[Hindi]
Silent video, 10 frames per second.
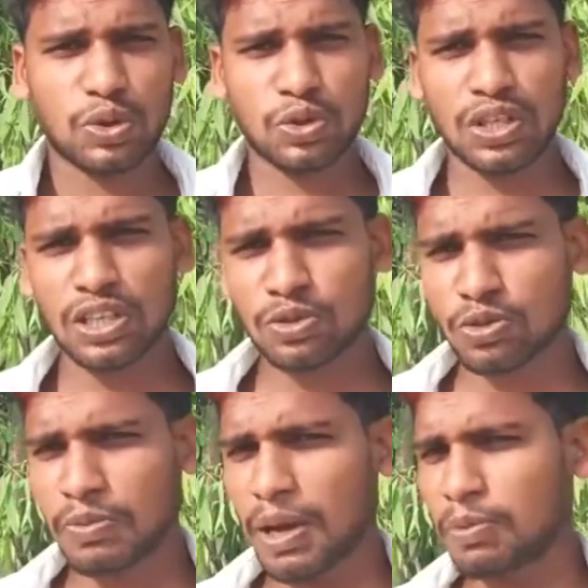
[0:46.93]
तो चलिए
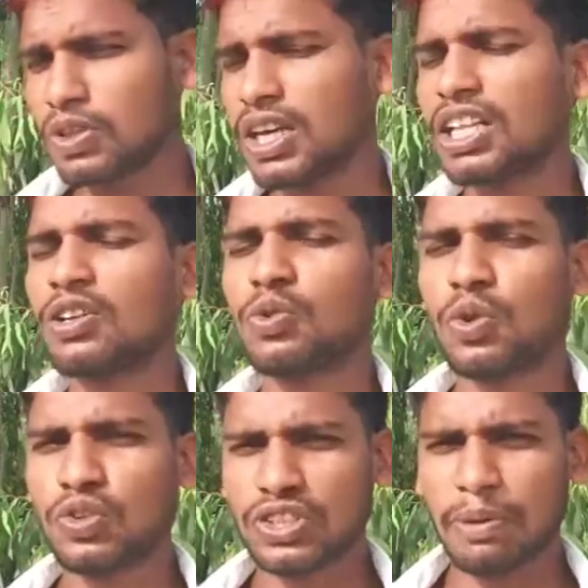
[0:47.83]
दोस्तों मैं आपको दिखाता हूँ
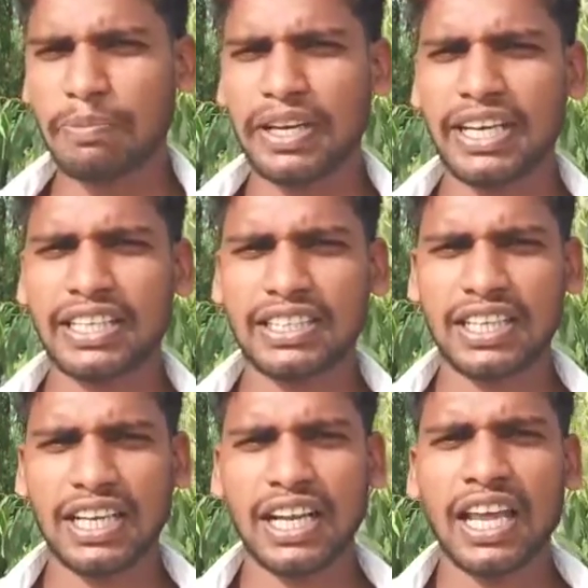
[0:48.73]
कौन सा
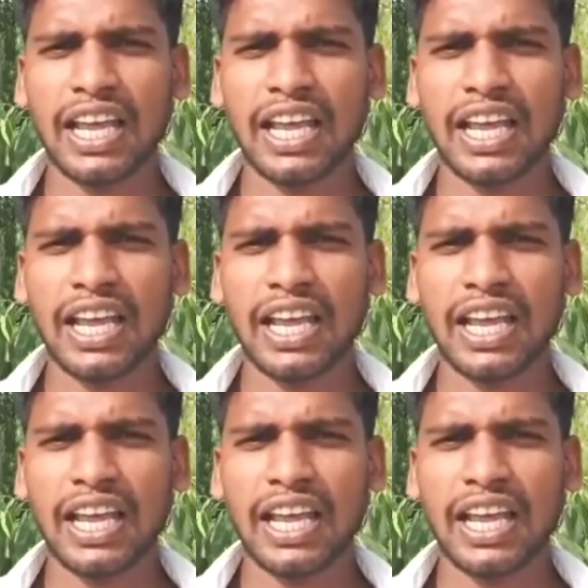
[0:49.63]
एप्लीकेशन है